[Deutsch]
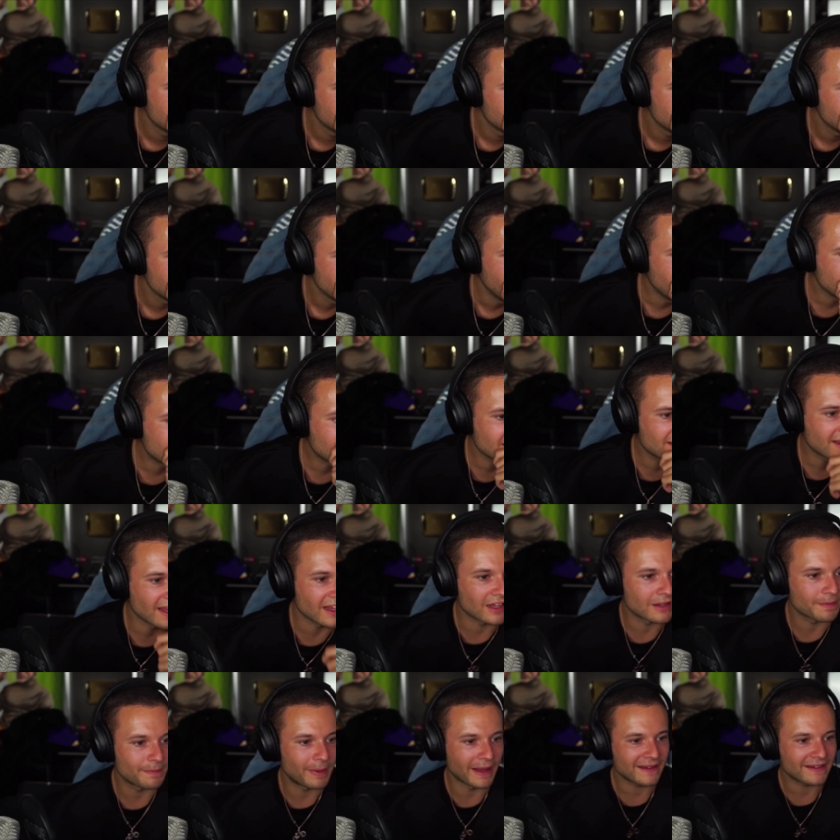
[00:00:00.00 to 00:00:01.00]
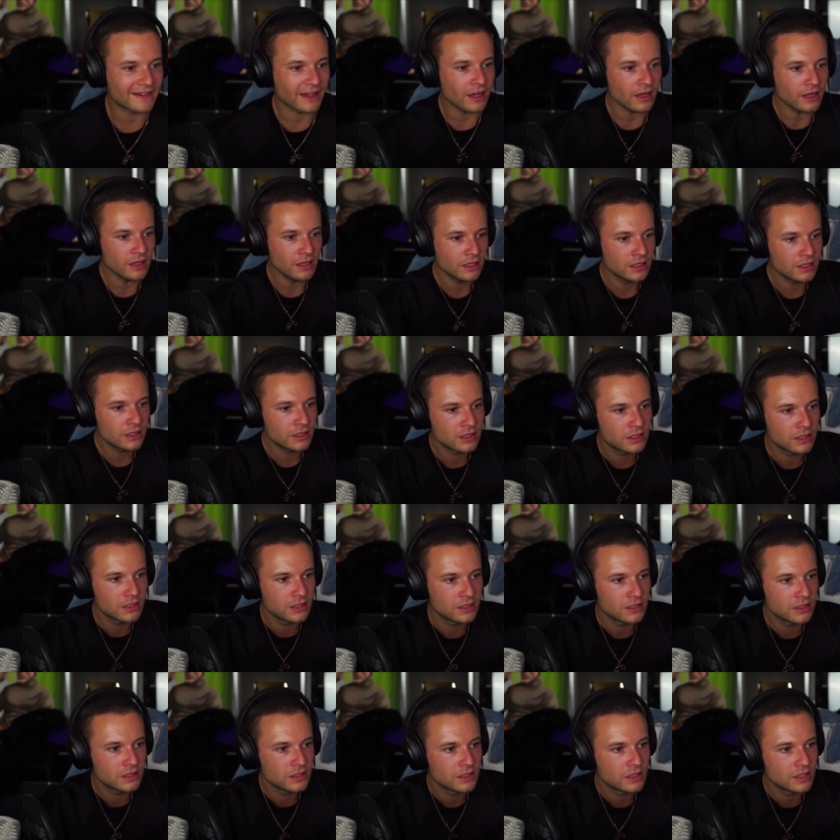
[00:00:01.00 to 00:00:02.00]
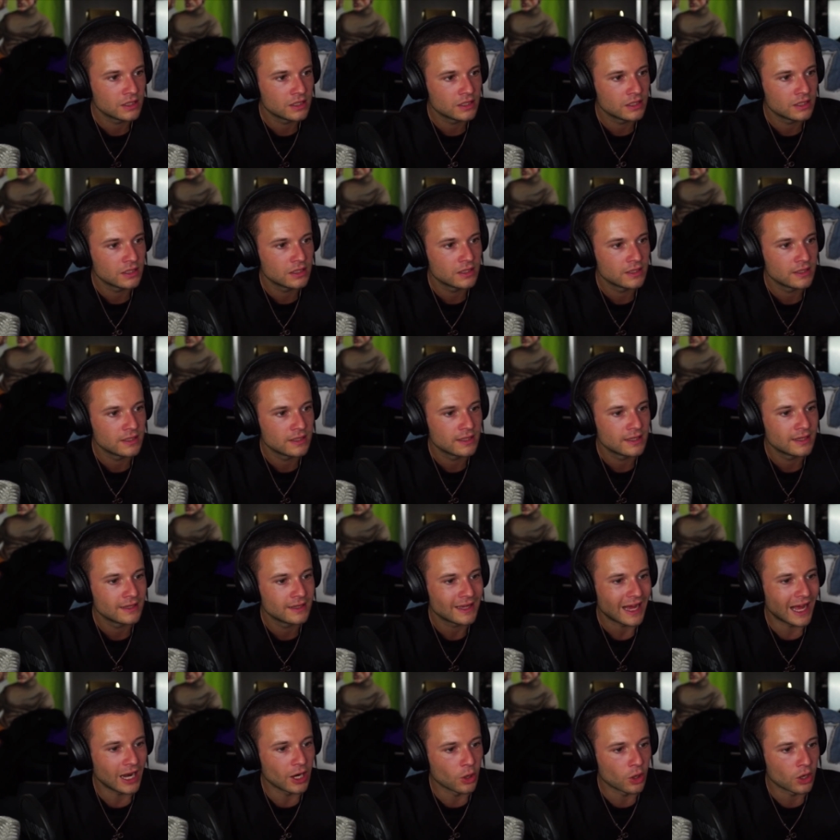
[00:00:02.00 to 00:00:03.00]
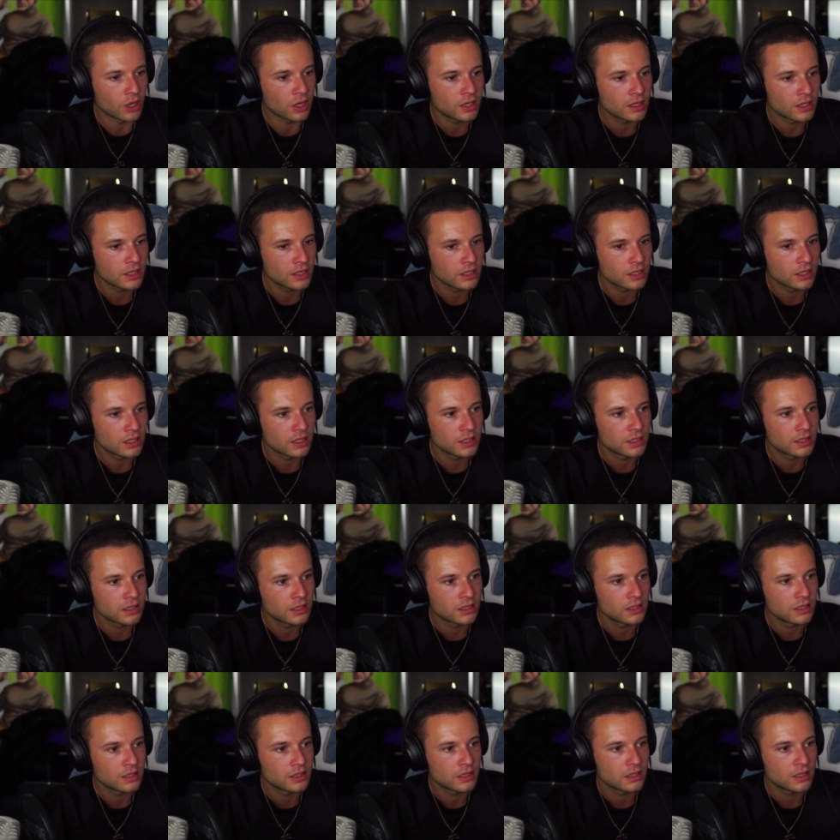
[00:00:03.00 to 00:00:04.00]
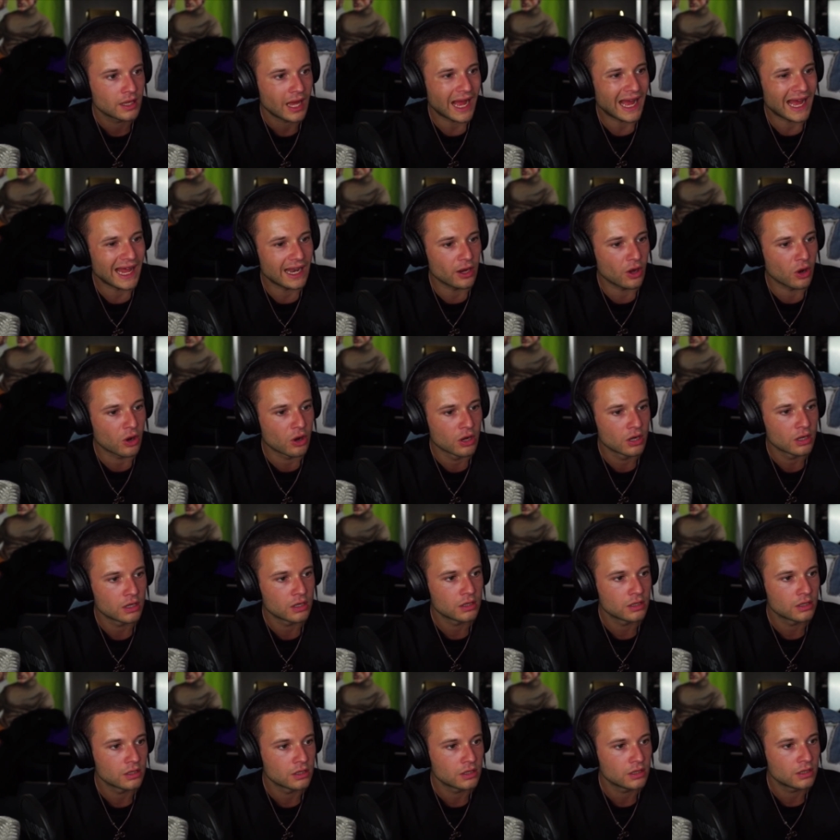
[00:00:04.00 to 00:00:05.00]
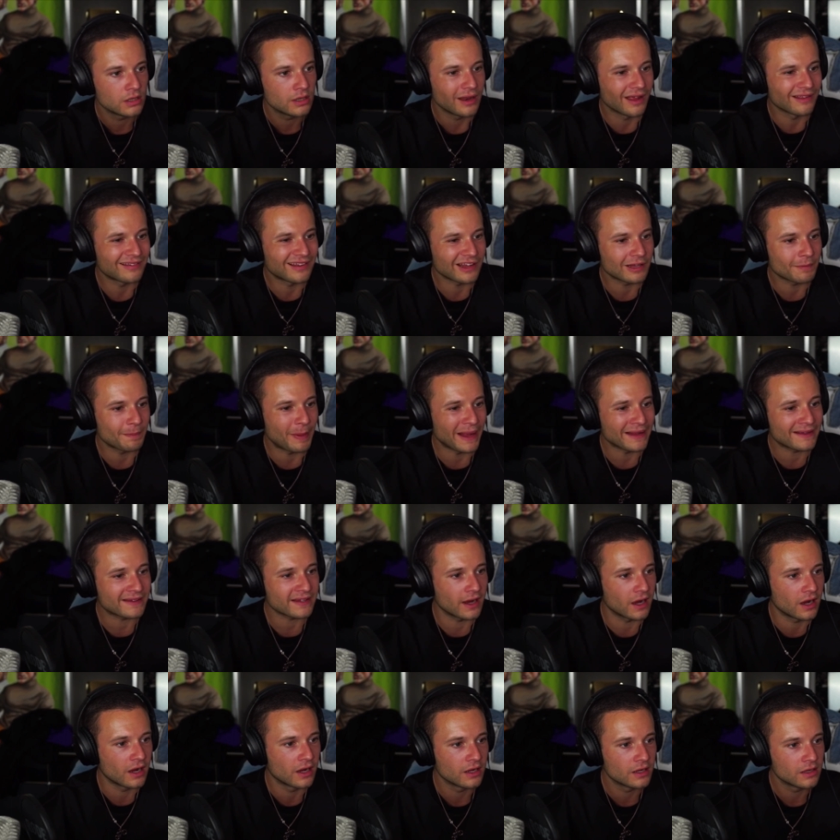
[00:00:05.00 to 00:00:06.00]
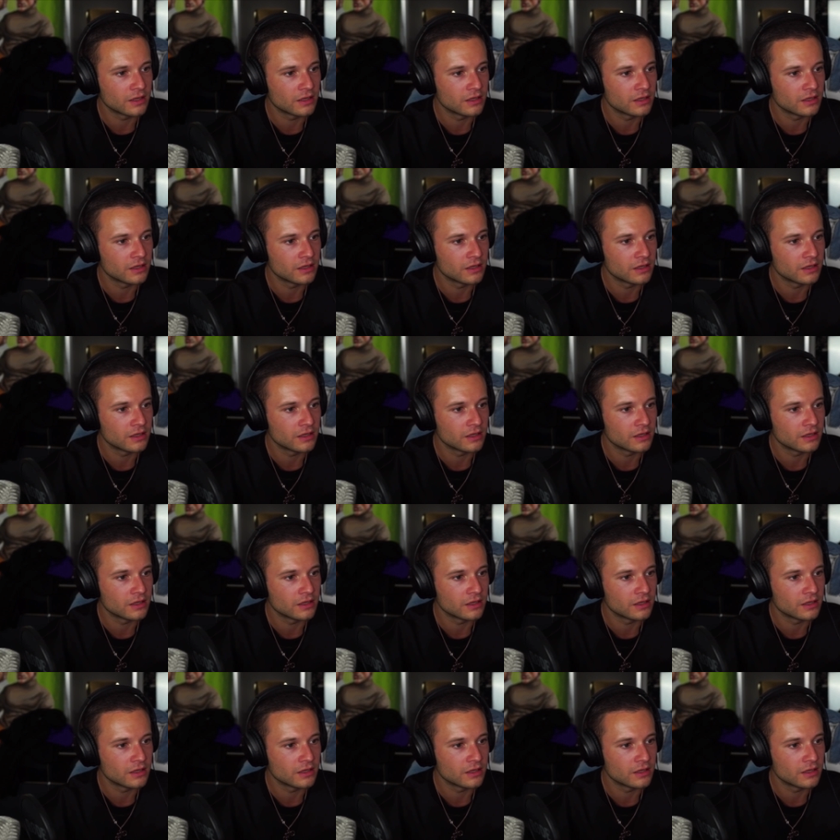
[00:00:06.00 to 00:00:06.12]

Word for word: Ist es jetzt besser? Hallo? Hallo? Ist es besser?